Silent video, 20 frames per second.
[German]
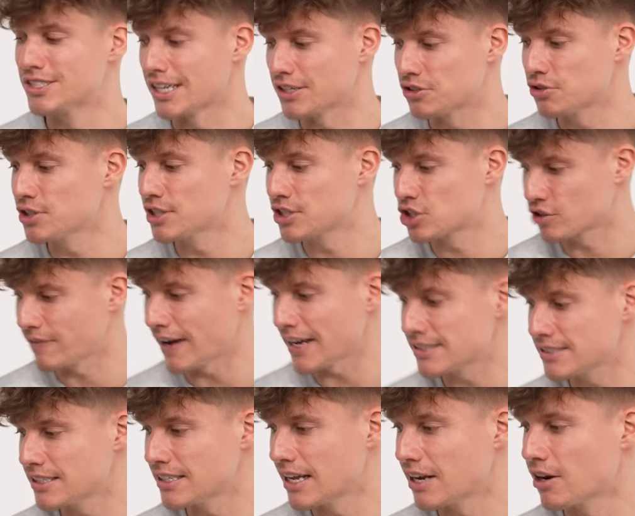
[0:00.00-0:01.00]
ist natürlich
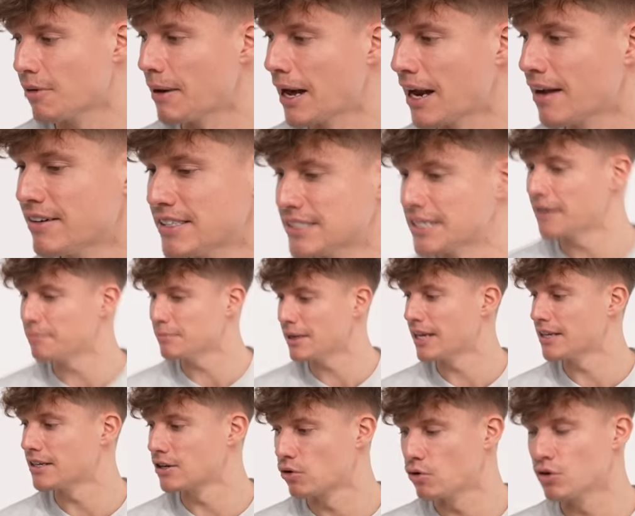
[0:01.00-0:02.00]
Schwachsinn, denn normalerweise hat man
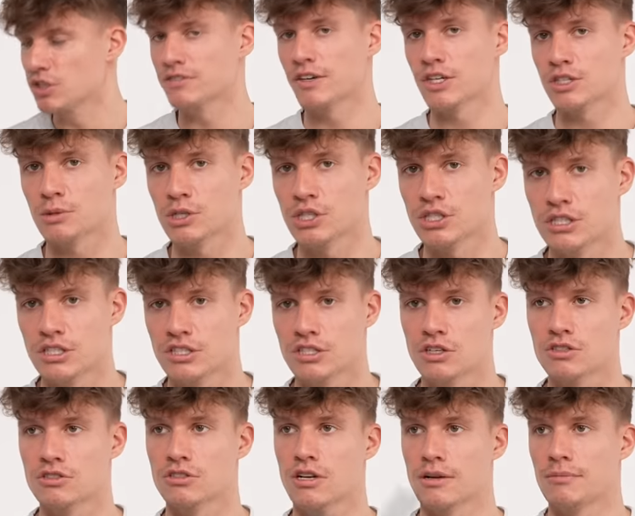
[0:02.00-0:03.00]
halt eine große Waschmaschine zu
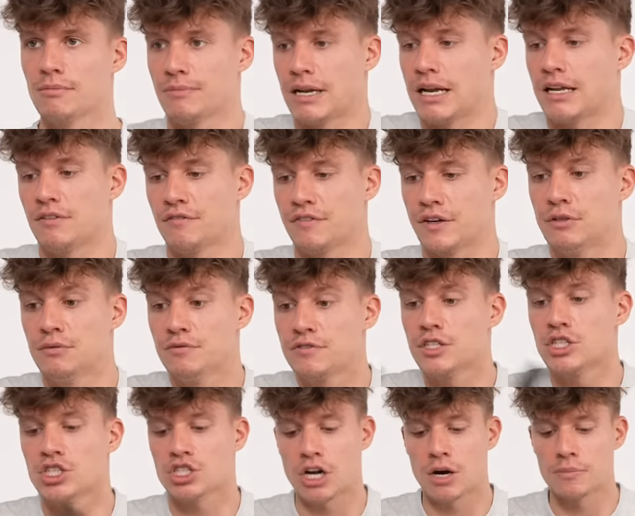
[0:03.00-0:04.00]
Hause oder man hat einen
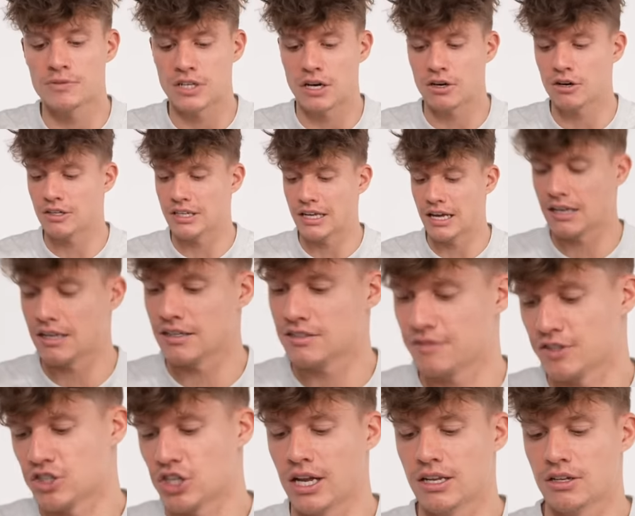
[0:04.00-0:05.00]
vernünftigen Staubsauger und der hätte jetzt
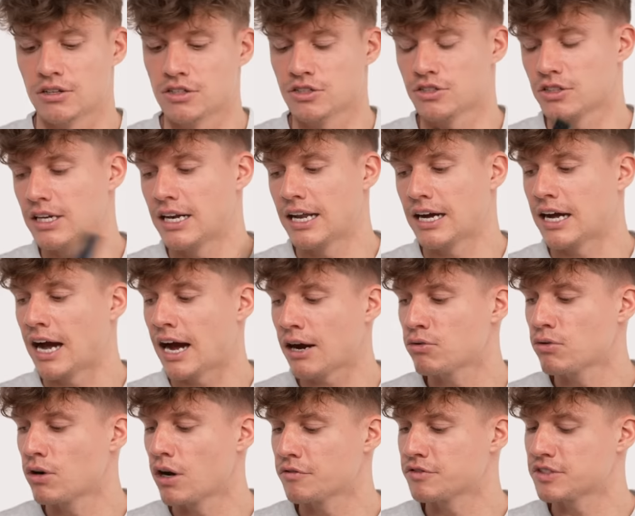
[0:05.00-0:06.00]
wahrscheinlich auch nicht so eine lange
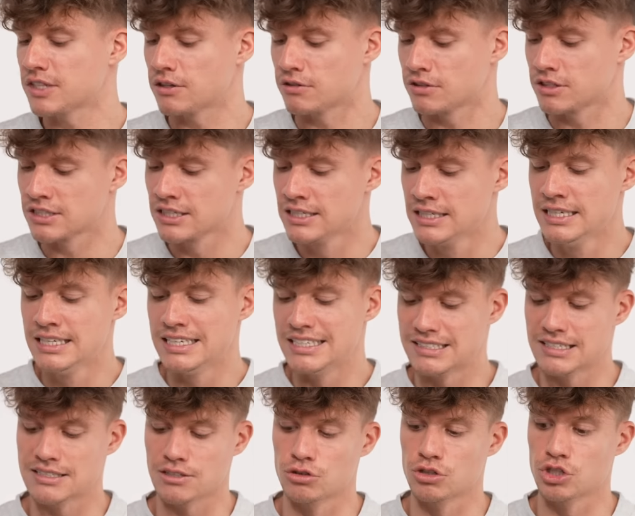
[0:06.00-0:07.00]
Akkulaufzeit und ist
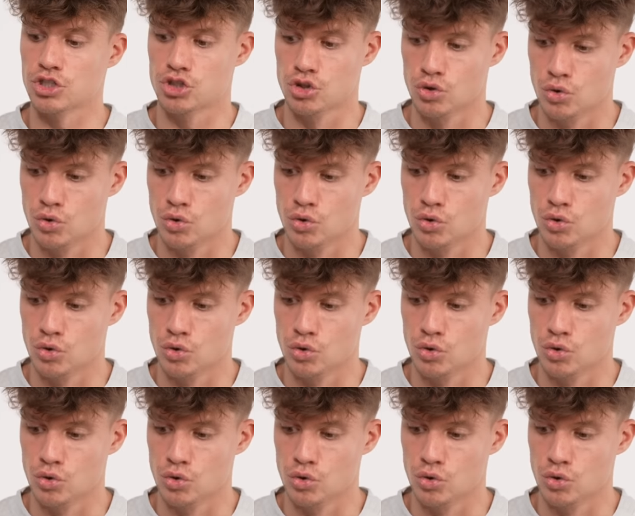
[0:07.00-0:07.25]
jetzt auch nicht